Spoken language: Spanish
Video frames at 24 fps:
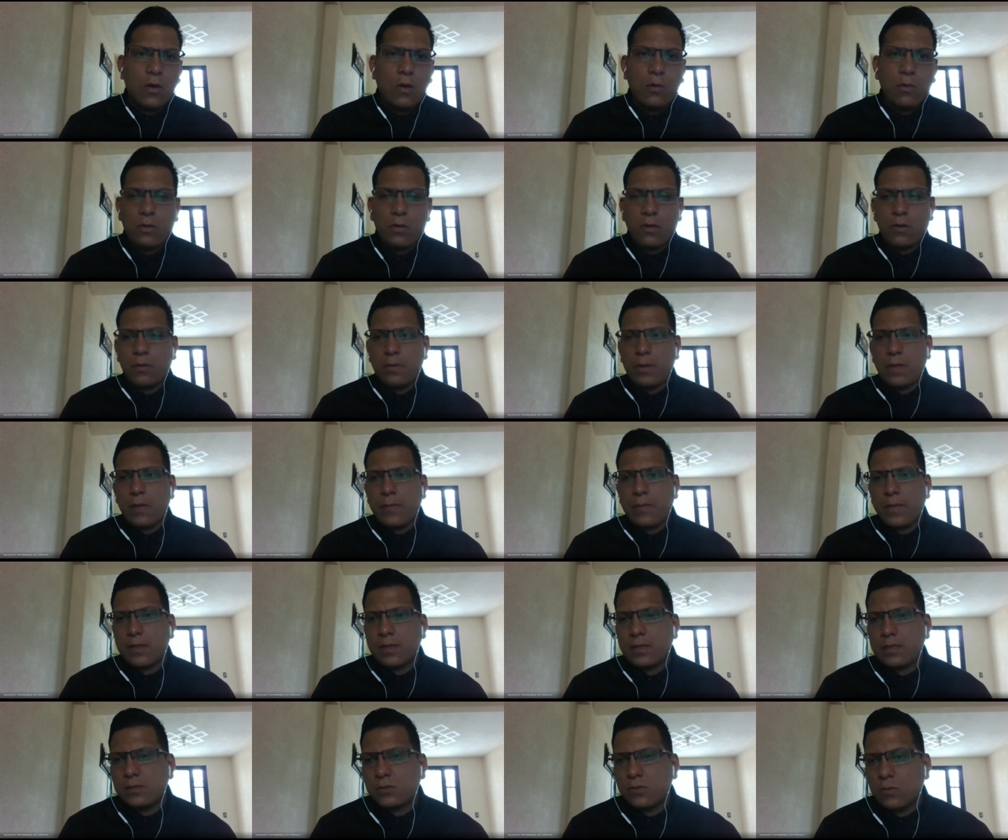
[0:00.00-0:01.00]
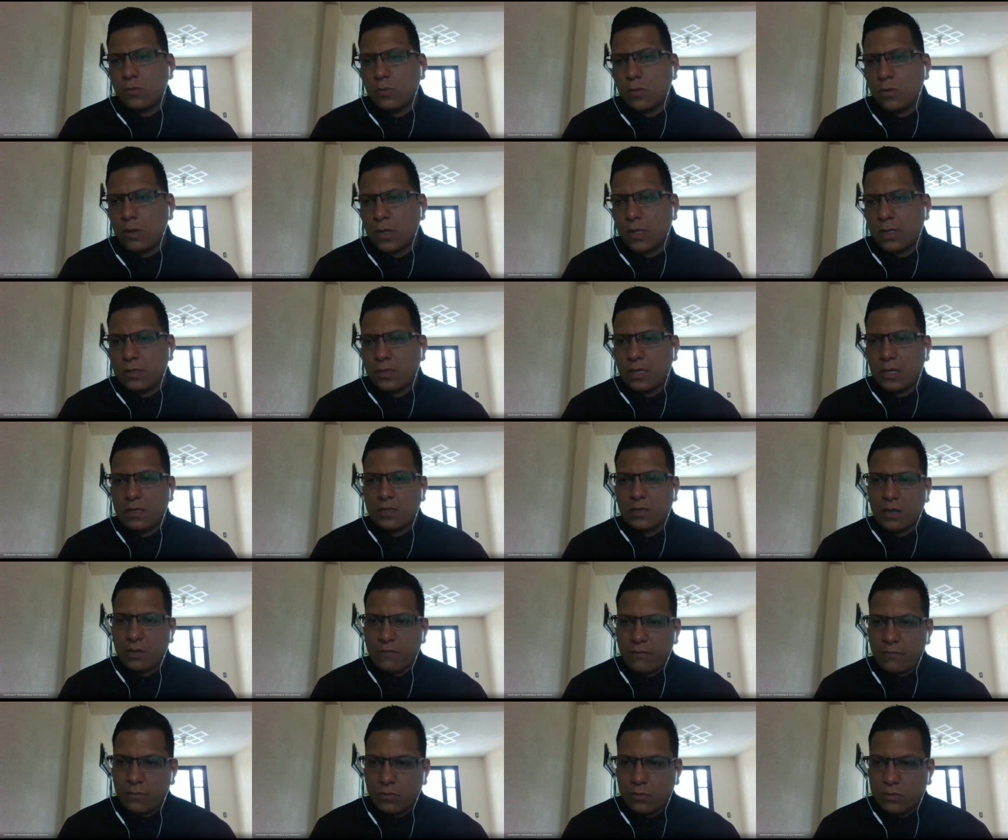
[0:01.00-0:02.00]
obviamente estuvo el,
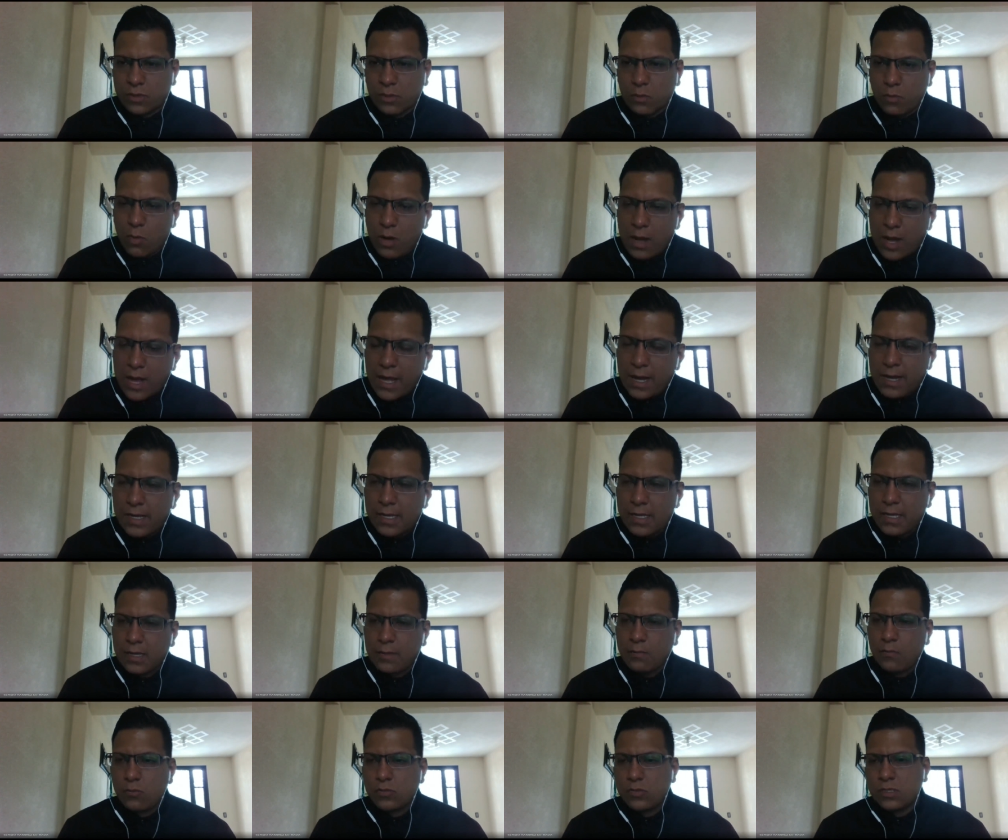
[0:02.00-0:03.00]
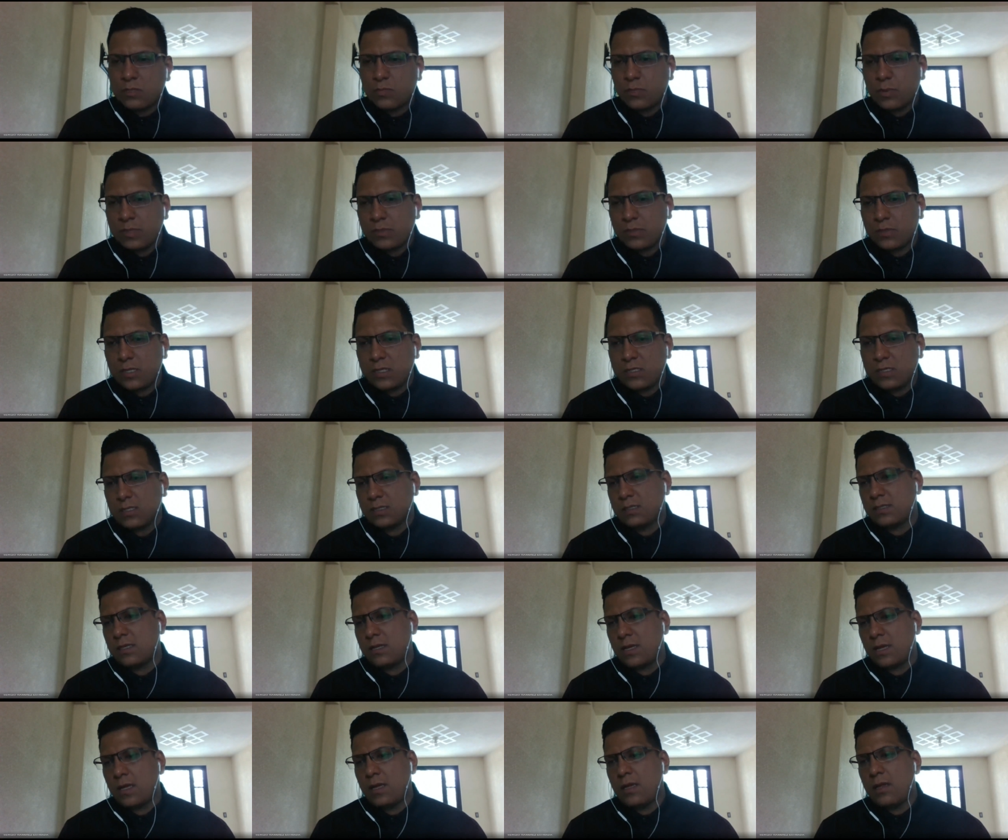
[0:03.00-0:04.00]
teléfono celular y muchas personas,
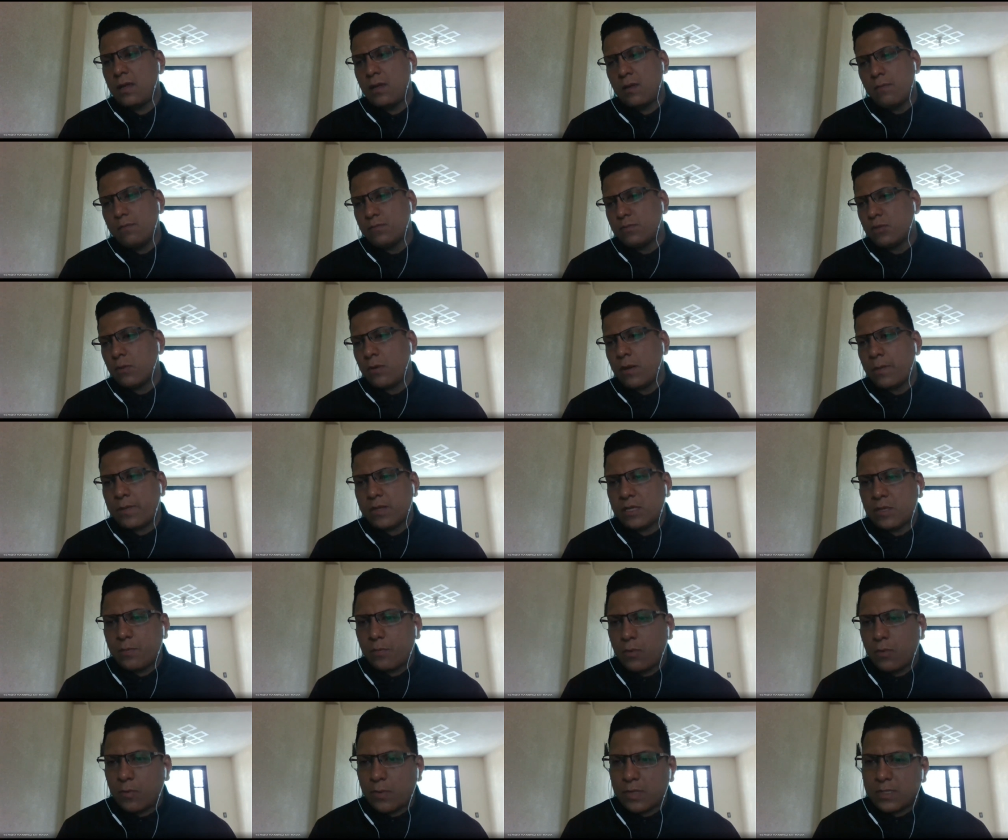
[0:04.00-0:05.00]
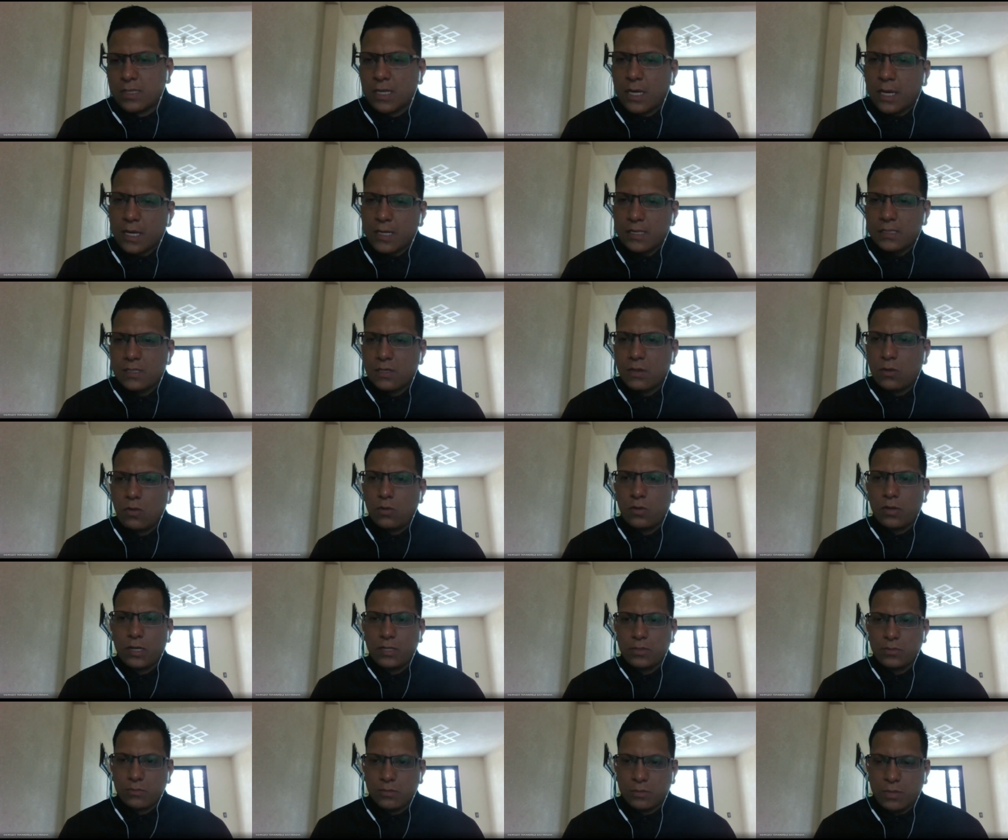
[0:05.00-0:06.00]
este, pues, obviamente por mensaje hicieron
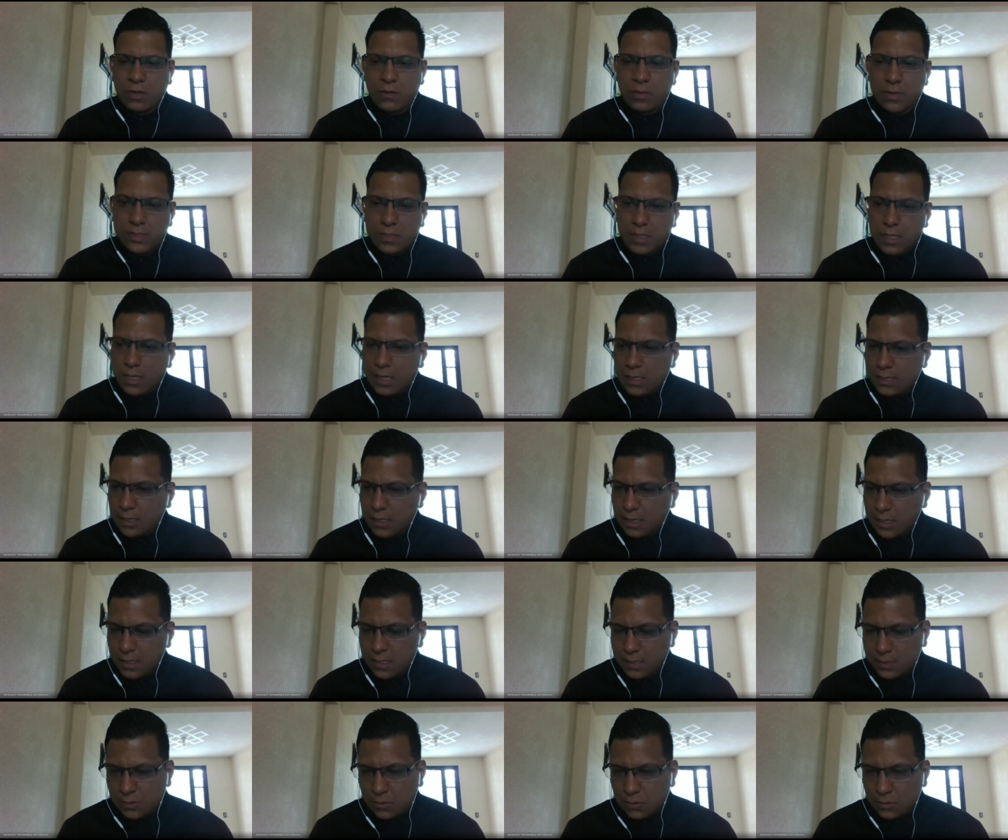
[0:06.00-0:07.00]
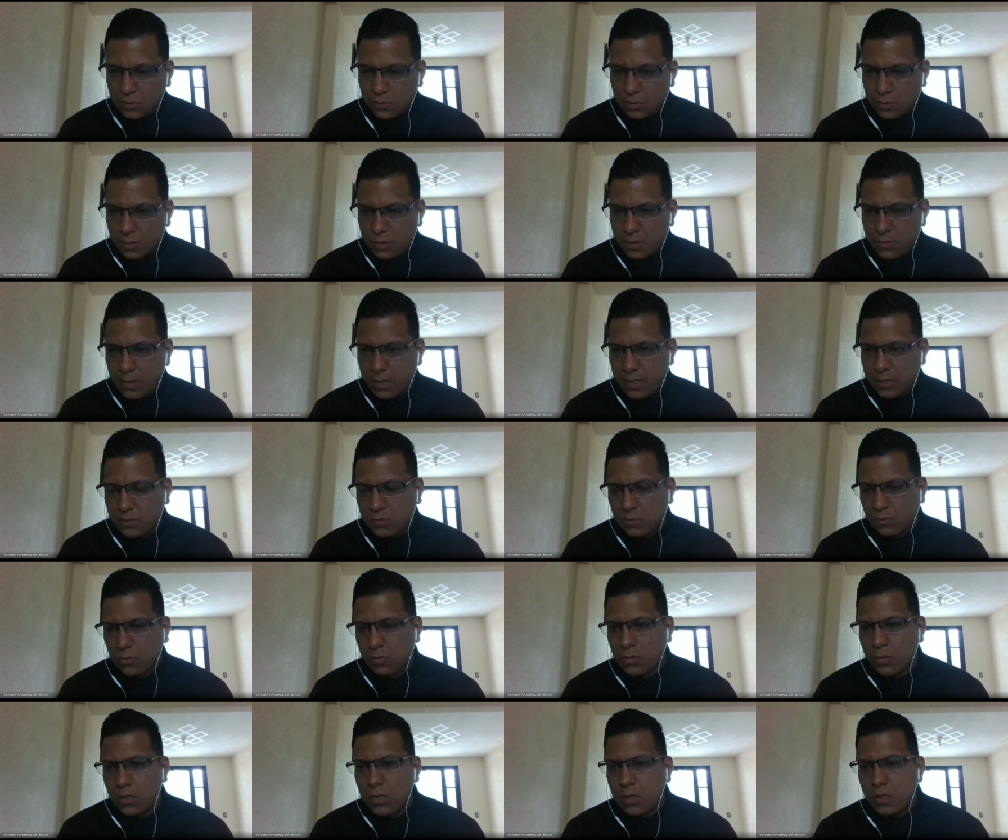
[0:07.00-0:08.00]
lo que es una entrevista y les agradezco todavía
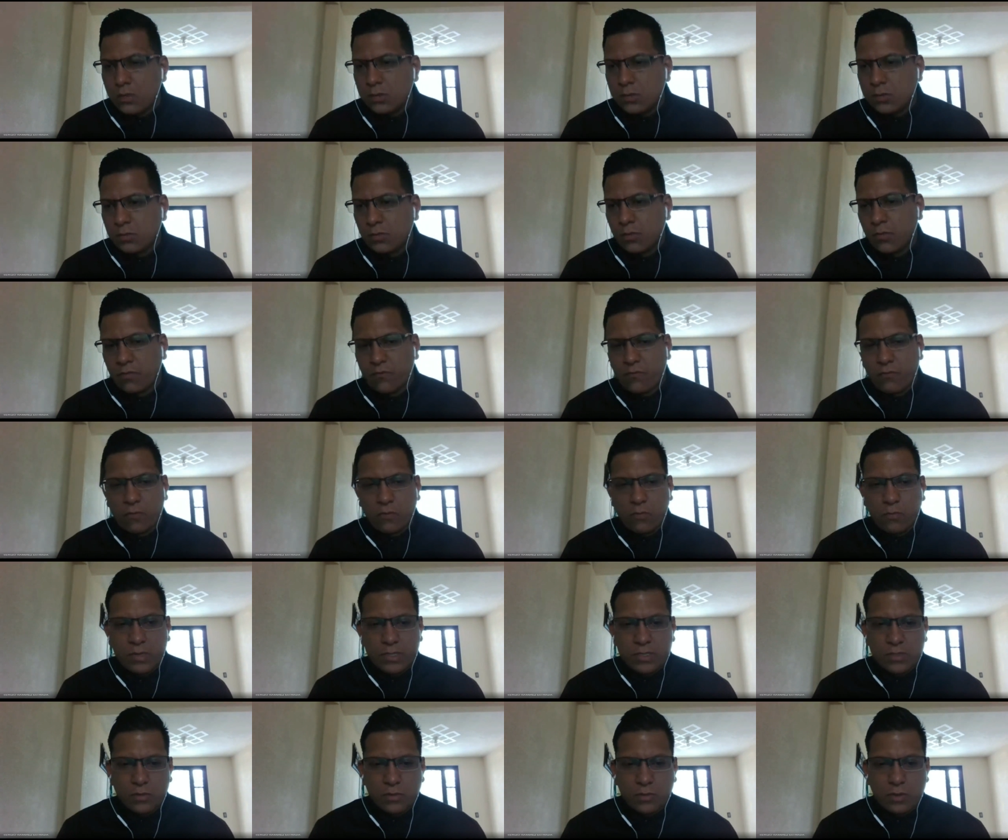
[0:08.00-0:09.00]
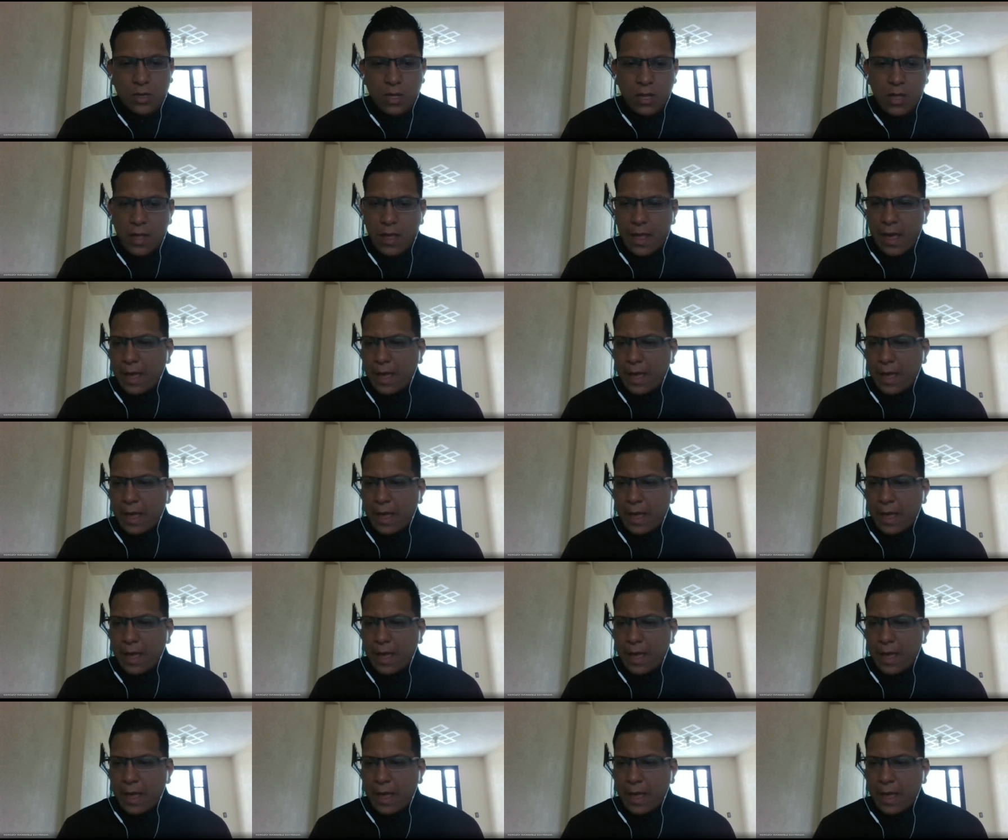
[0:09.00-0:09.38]
su, su información.